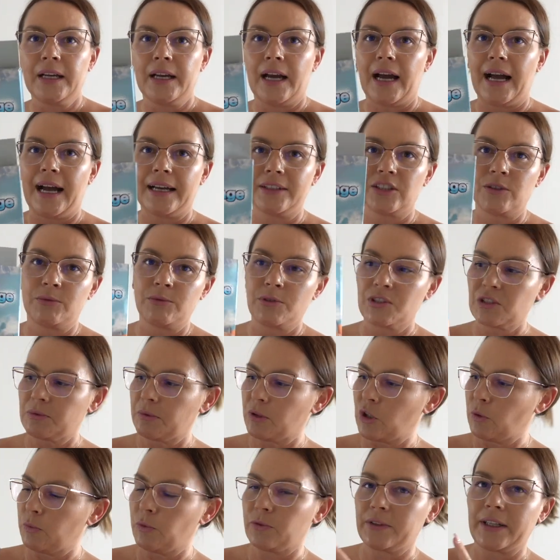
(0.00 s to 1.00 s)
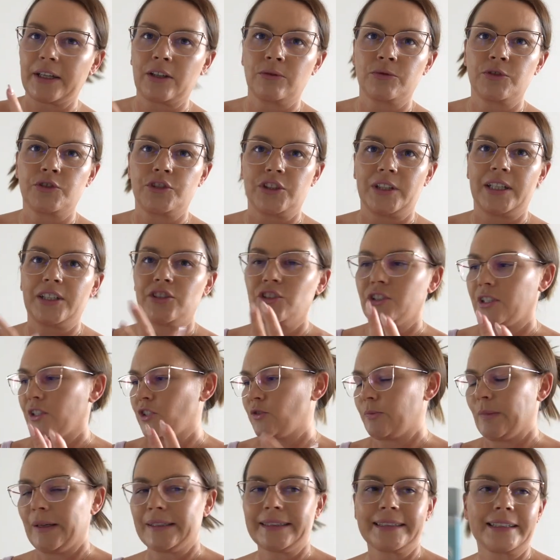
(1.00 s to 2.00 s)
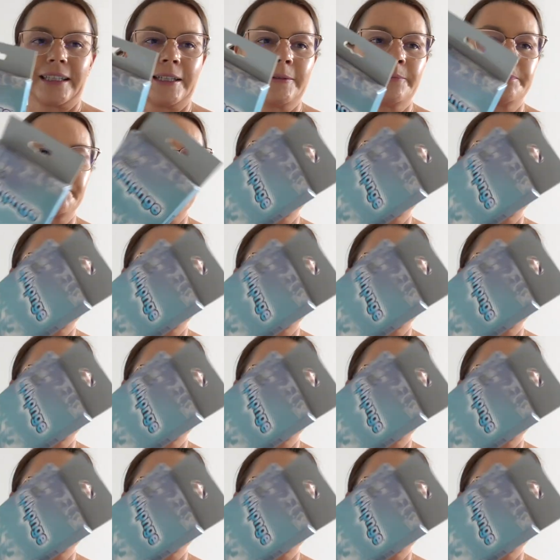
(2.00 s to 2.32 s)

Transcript: a Dominik sobie kupił taką ściereczkę, szmatkę,